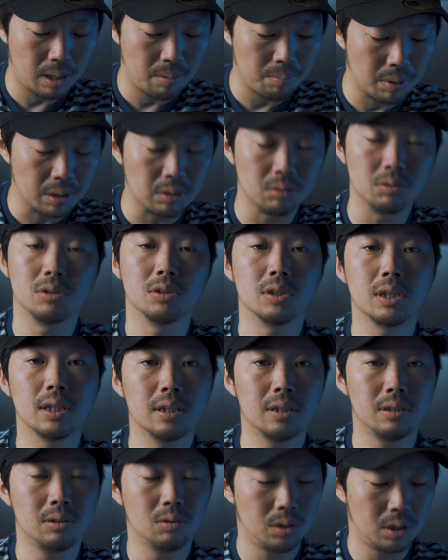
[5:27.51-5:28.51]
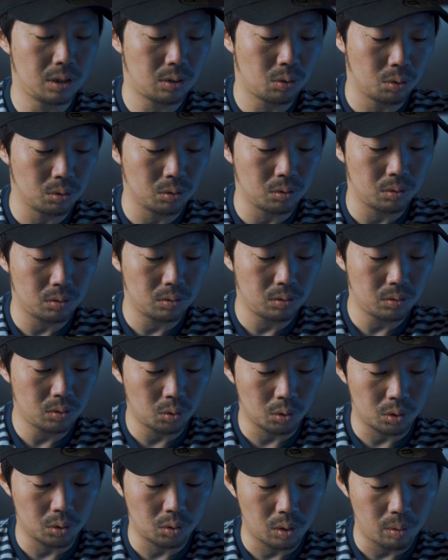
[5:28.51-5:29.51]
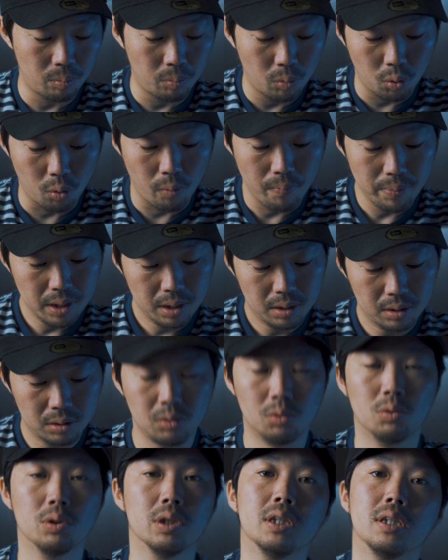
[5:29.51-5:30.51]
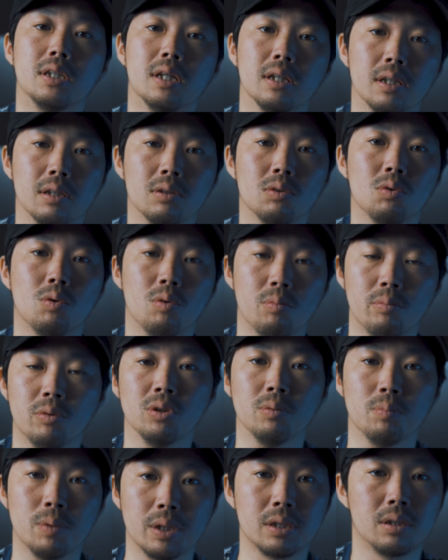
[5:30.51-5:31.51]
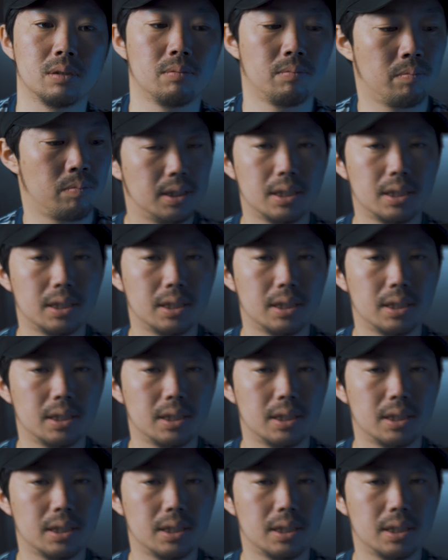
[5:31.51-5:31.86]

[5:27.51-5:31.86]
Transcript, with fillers: あんまり映さないように撮るときとかも、すごいいいかなと思います。